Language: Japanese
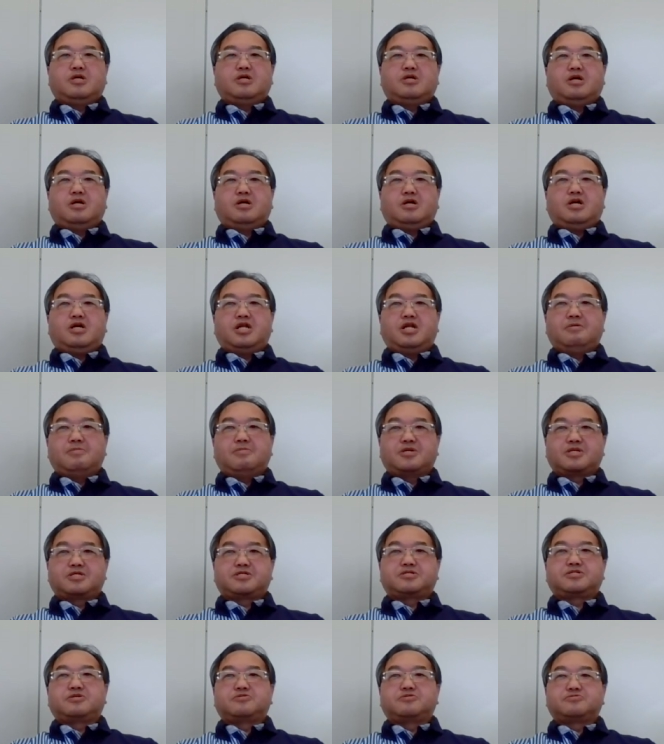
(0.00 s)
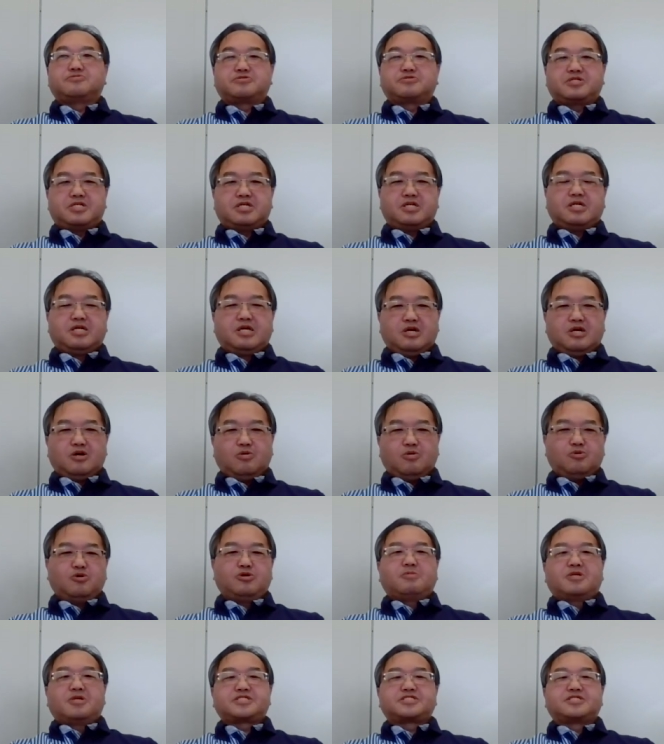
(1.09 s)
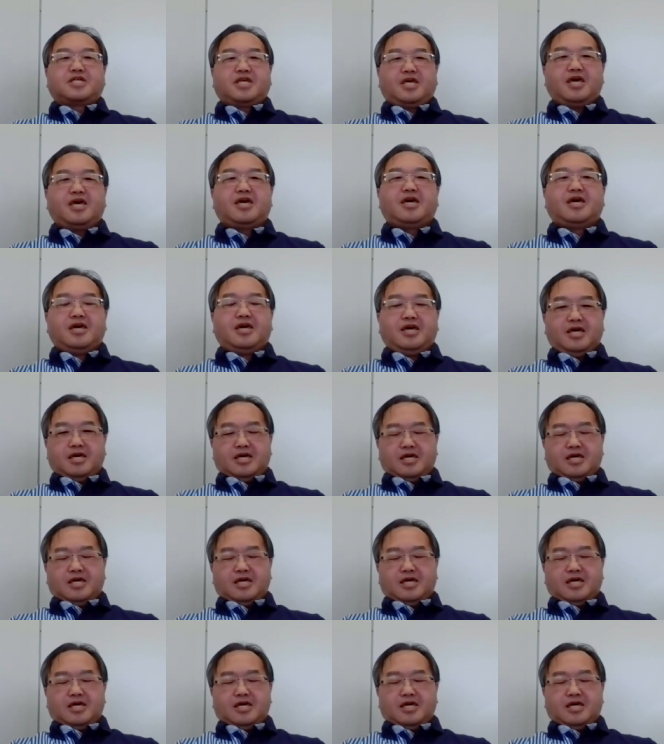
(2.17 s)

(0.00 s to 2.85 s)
なんかあればっていうふうに思いますね。